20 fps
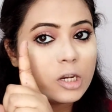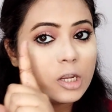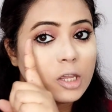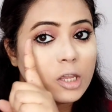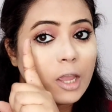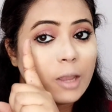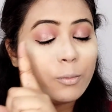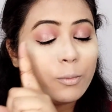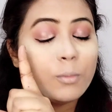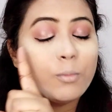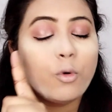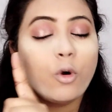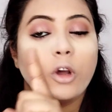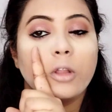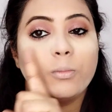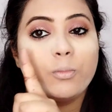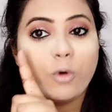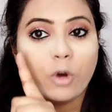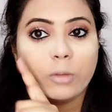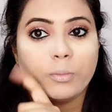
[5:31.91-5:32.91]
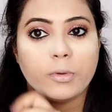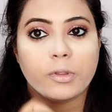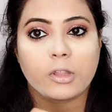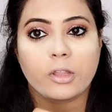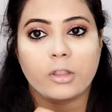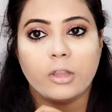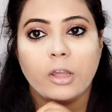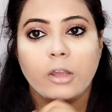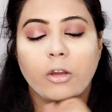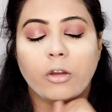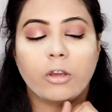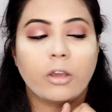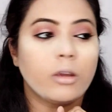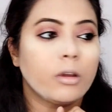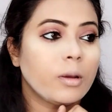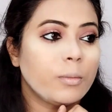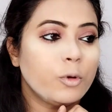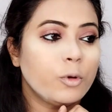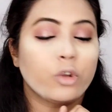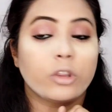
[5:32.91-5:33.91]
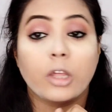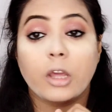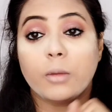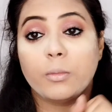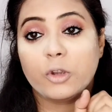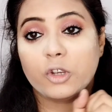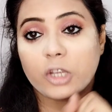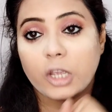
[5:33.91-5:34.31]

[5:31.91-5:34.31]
बहुत बहुत पसंद है क्योंकि कभी होता है हमेशा ही एक